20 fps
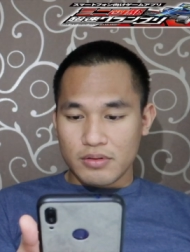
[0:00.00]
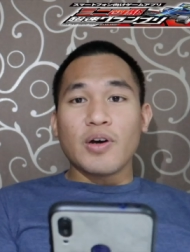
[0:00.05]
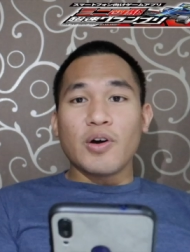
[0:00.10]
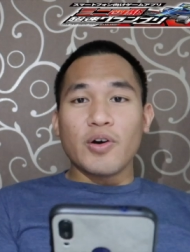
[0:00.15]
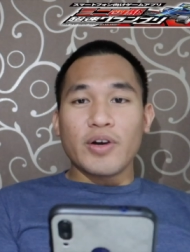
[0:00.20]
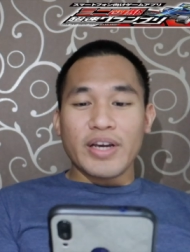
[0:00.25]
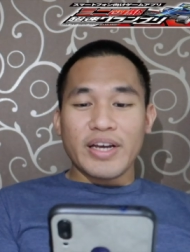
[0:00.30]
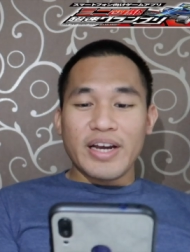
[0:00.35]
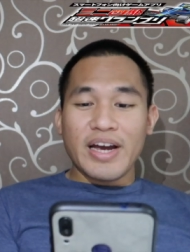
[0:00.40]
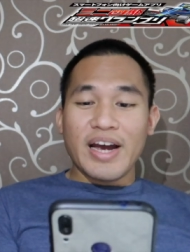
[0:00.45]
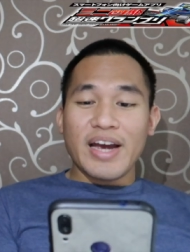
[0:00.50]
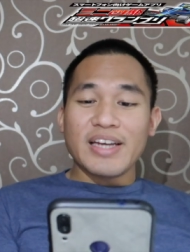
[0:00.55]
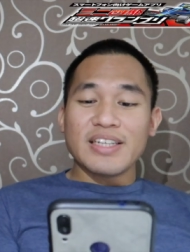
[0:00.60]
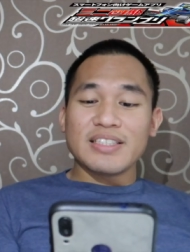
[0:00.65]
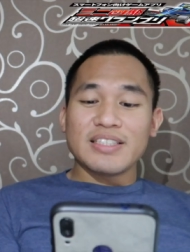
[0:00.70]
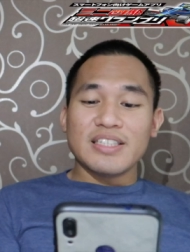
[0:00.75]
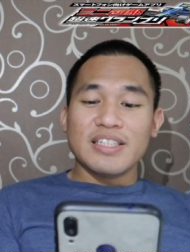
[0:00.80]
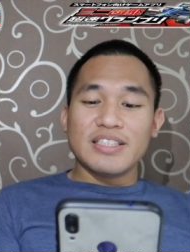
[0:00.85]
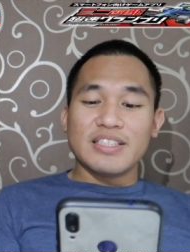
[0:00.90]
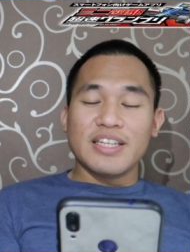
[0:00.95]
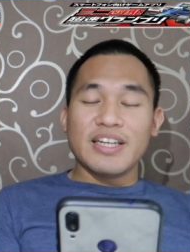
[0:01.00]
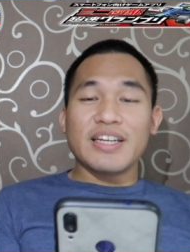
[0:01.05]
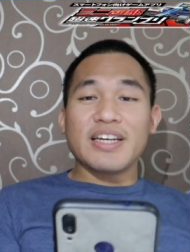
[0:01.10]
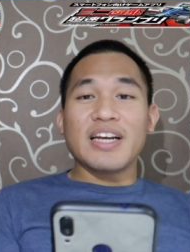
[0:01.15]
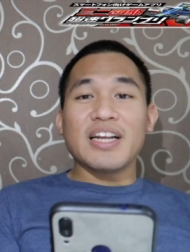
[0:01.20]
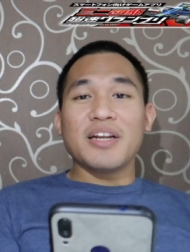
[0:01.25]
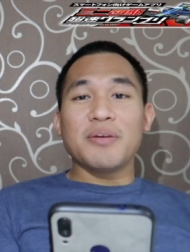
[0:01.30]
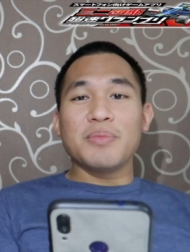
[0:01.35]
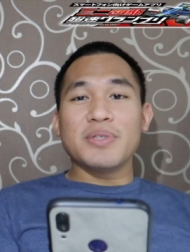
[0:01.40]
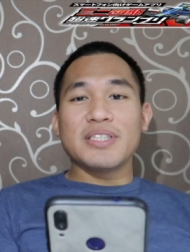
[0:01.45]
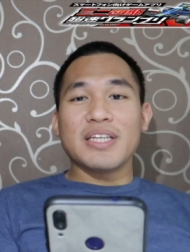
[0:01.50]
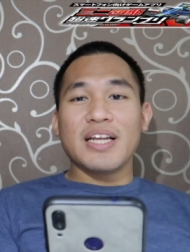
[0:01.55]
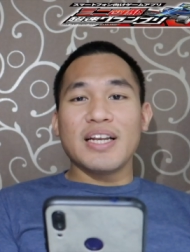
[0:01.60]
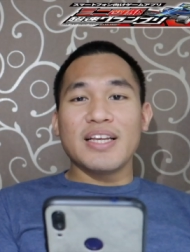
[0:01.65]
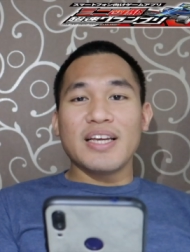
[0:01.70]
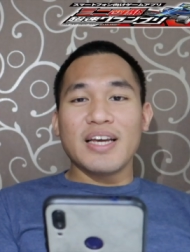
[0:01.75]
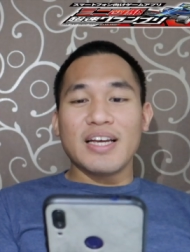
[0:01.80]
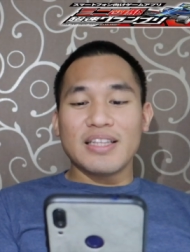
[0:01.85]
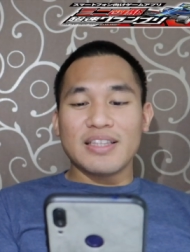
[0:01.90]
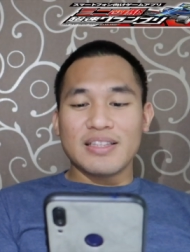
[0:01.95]
Oke okay guys, di sini kalian bisa
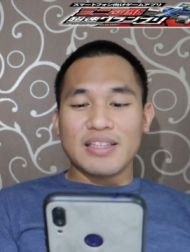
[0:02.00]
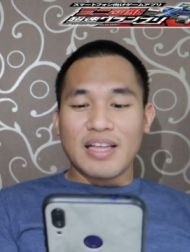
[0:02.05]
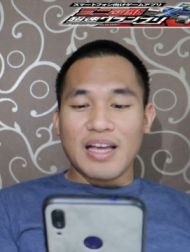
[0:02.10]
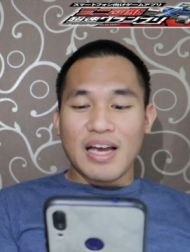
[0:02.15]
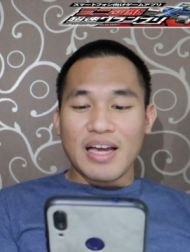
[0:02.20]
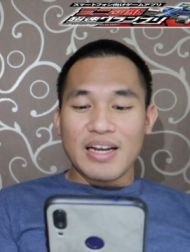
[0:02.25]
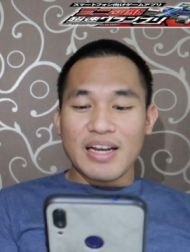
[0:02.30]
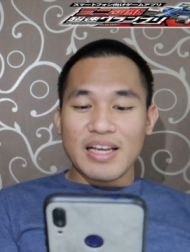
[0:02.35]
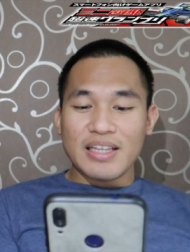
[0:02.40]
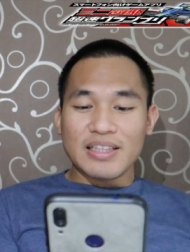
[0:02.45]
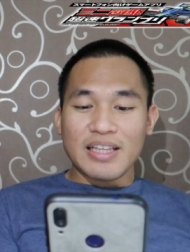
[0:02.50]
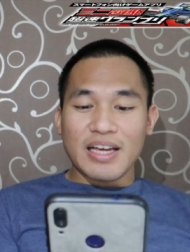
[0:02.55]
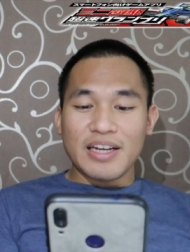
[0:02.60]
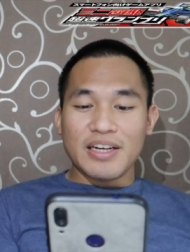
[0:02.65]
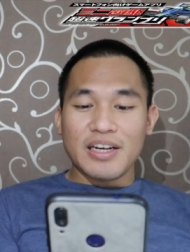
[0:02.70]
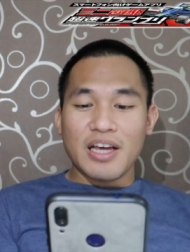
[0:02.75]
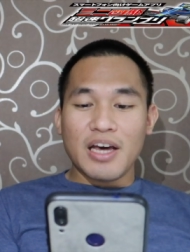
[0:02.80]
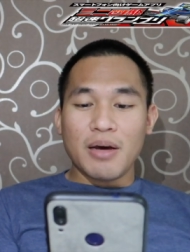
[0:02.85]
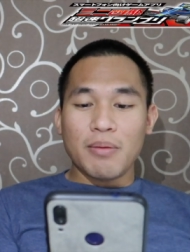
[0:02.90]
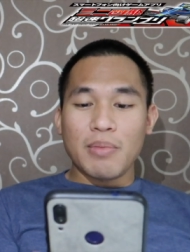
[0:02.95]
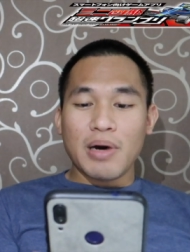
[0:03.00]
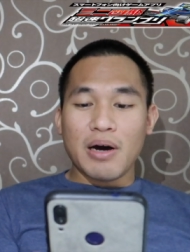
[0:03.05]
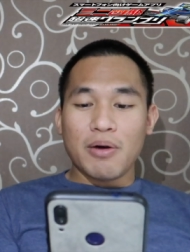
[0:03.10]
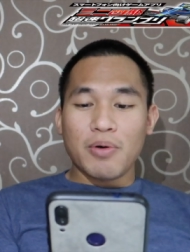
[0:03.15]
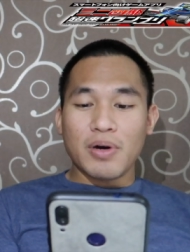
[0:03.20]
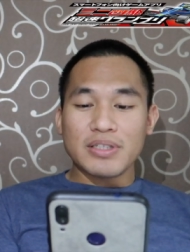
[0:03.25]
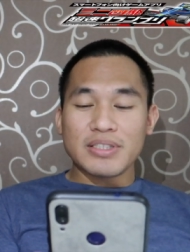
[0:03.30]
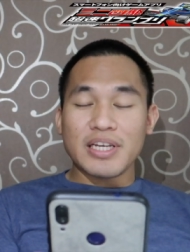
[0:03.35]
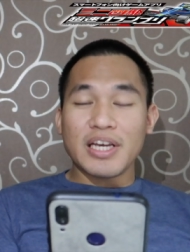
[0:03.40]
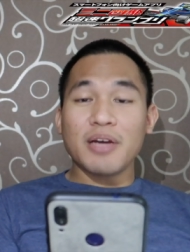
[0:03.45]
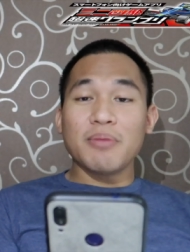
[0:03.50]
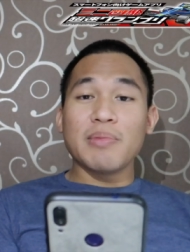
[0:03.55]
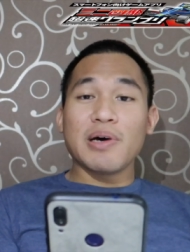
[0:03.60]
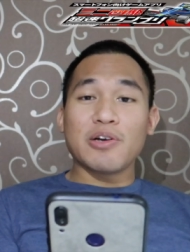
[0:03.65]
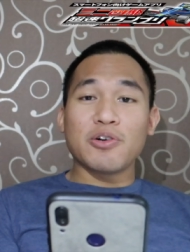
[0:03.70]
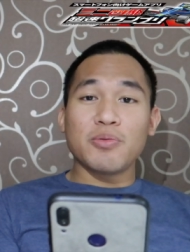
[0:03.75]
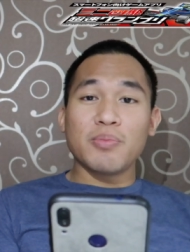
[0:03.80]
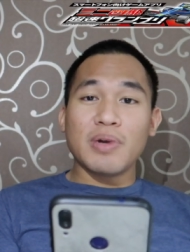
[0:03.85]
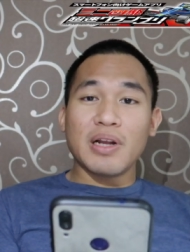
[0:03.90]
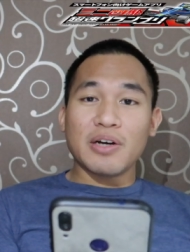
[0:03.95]
lihat ada tanda bahwa saya
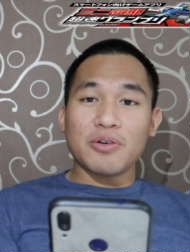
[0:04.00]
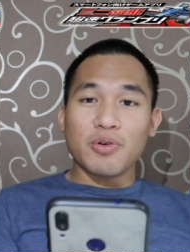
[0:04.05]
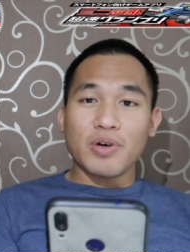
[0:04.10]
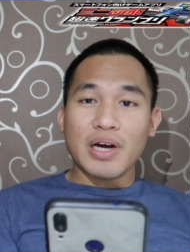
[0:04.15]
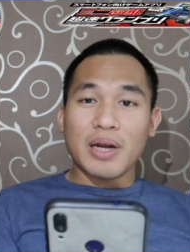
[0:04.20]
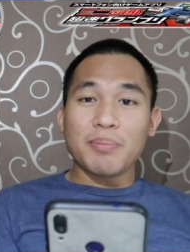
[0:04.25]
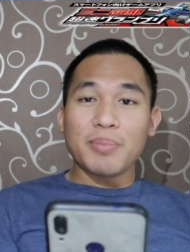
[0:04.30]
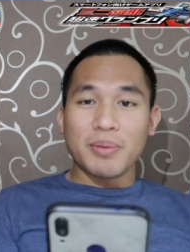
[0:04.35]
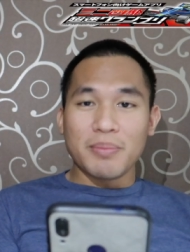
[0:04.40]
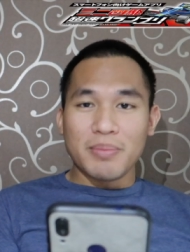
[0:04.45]
baru melakukan